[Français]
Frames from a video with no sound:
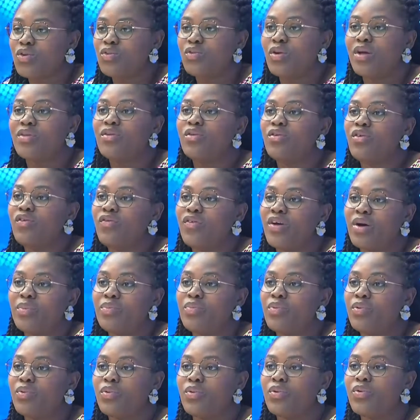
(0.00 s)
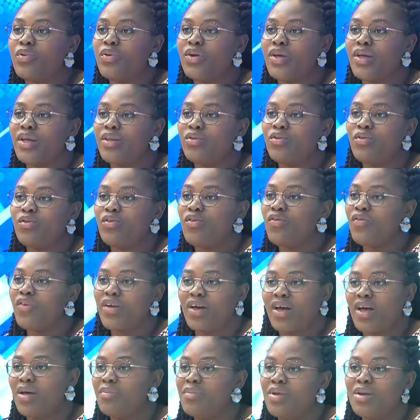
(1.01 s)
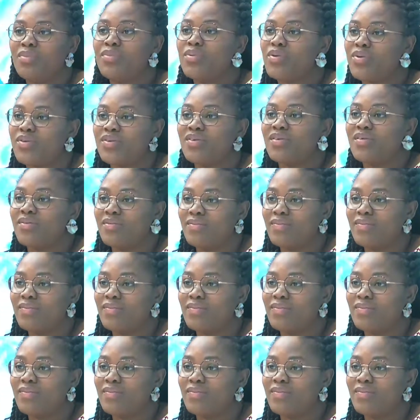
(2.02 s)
doit de le faire pour eux et de le faire à 1000%.